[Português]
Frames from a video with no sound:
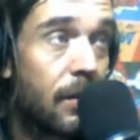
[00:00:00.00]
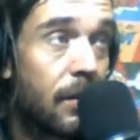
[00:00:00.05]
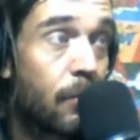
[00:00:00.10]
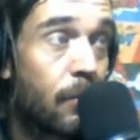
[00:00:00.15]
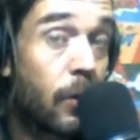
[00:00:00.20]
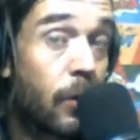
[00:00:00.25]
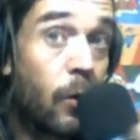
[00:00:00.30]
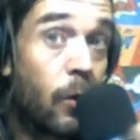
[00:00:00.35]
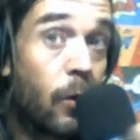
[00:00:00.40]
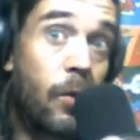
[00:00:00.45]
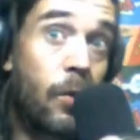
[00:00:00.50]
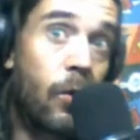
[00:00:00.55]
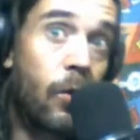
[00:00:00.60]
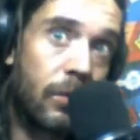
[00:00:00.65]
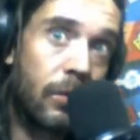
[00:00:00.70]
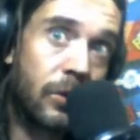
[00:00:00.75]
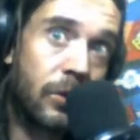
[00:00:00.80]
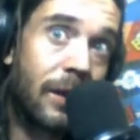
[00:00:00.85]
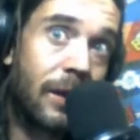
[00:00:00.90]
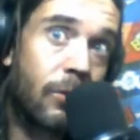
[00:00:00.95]
Porque o meu eu
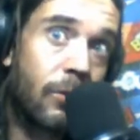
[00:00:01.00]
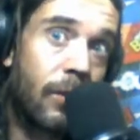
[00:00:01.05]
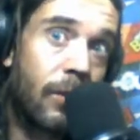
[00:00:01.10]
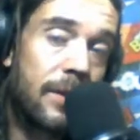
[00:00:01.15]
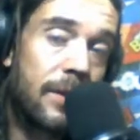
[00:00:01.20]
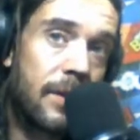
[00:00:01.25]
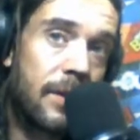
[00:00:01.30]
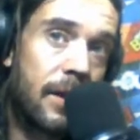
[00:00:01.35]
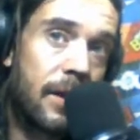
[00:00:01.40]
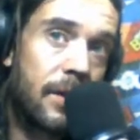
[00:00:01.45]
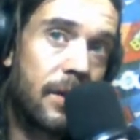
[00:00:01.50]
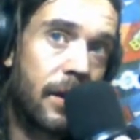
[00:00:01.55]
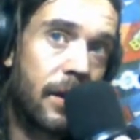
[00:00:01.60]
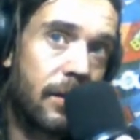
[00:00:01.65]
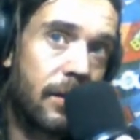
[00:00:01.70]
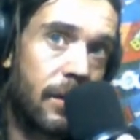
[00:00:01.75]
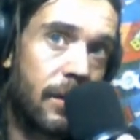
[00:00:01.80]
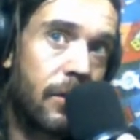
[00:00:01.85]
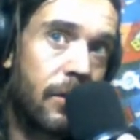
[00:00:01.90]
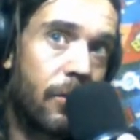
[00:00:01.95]
já atualizei já,
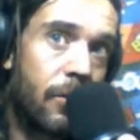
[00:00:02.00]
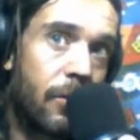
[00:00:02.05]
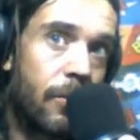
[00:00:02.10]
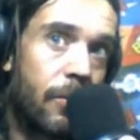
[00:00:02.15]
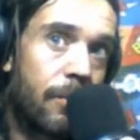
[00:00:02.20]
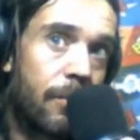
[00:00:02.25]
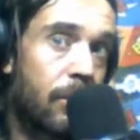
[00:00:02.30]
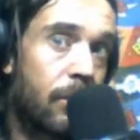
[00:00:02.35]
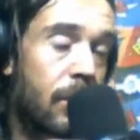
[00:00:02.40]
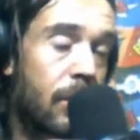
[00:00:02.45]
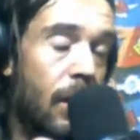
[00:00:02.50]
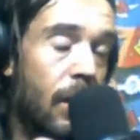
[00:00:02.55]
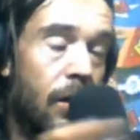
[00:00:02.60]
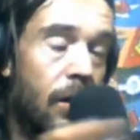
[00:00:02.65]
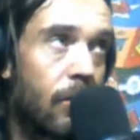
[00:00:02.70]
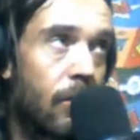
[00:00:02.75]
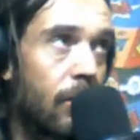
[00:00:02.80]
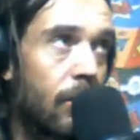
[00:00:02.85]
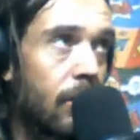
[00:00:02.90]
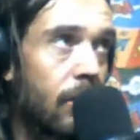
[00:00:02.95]
entendeu?
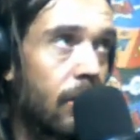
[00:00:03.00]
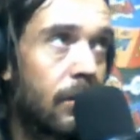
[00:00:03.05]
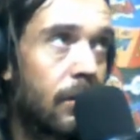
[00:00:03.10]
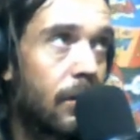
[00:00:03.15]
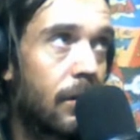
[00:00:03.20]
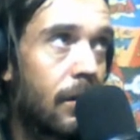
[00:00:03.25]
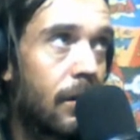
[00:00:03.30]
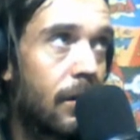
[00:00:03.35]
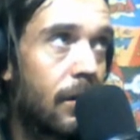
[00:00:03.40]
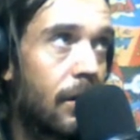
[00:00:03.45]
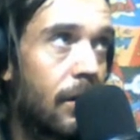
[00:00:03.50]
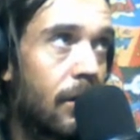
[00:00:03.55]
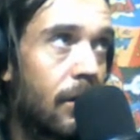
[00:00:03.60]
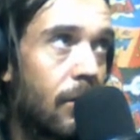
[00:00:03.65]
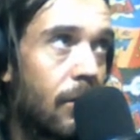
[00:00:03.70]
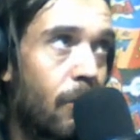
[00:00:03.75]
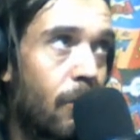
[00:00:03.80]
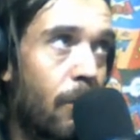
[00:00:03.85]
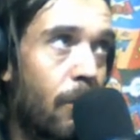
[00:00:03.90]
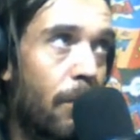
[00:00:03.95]
Então,
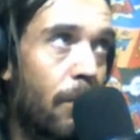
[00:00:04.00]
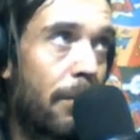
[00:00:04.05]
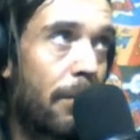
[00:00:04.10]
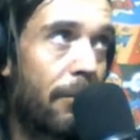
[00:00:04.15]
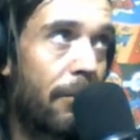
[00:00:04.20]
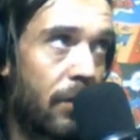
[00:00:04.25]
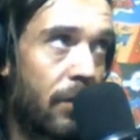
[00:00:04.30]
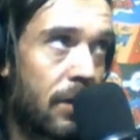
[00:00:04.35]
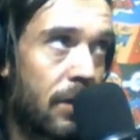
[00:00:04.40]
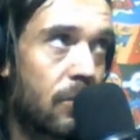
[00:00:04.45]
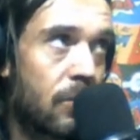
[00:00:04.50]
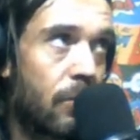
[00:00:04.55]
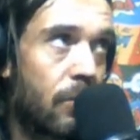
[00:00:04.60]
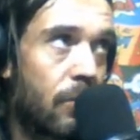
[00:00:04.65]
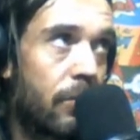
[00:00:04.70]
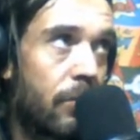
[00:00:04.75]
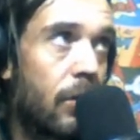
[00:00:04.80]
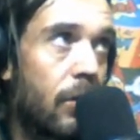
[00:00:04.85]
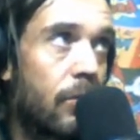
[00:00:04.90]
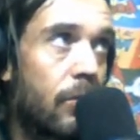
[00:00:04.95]
meu problema foi resolvido.